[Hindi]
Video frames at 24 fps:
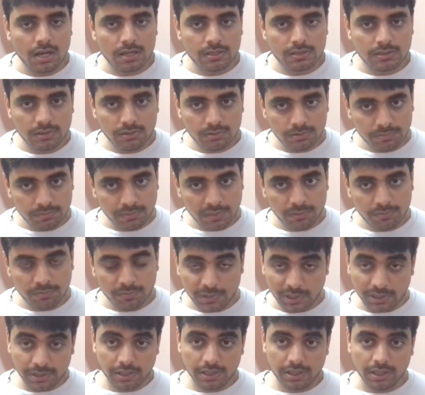आरसी उसमें
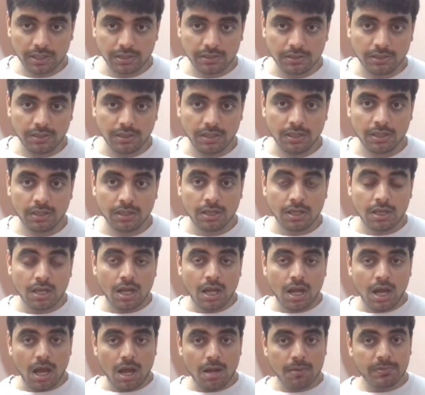बन के आती है
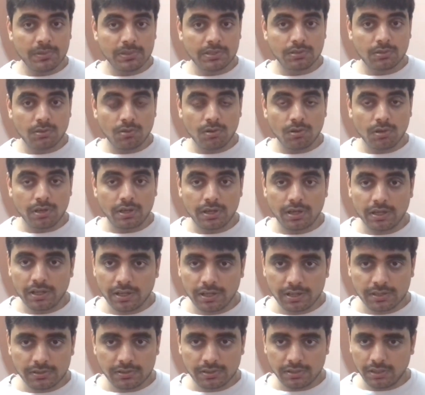अब इसको
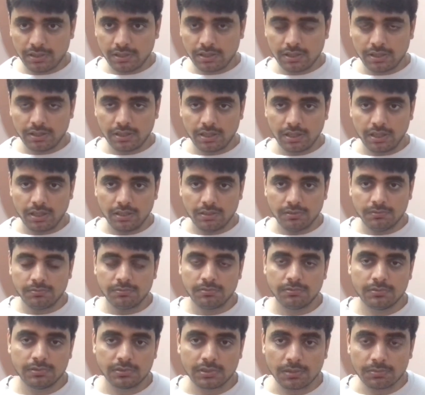करने का तरीका क्या है
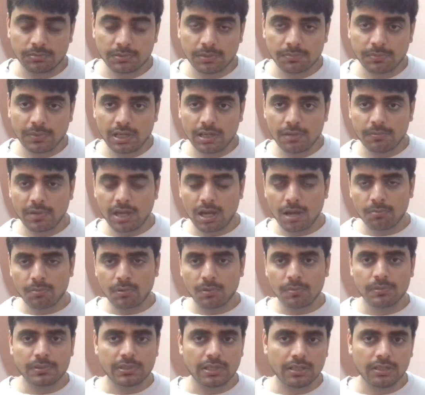सबसे पहले मैं
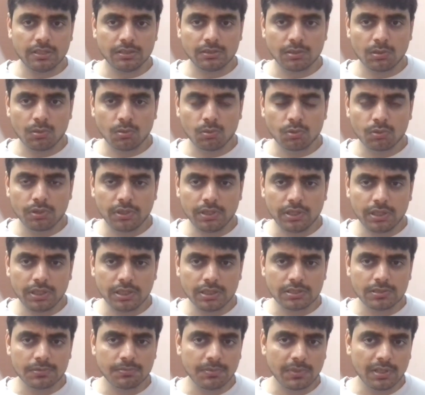आपको बता देता हूँ कि
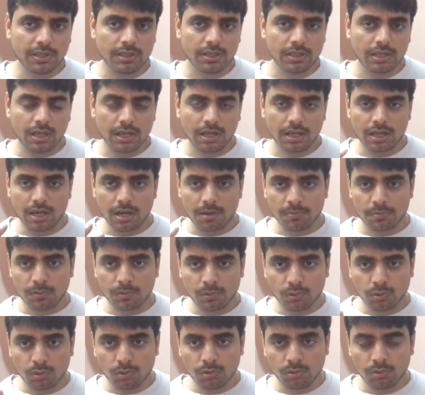इसमें अगर आप
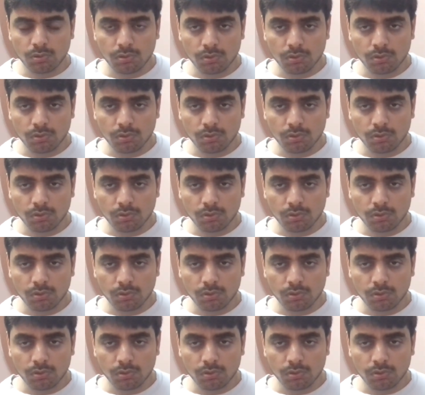टू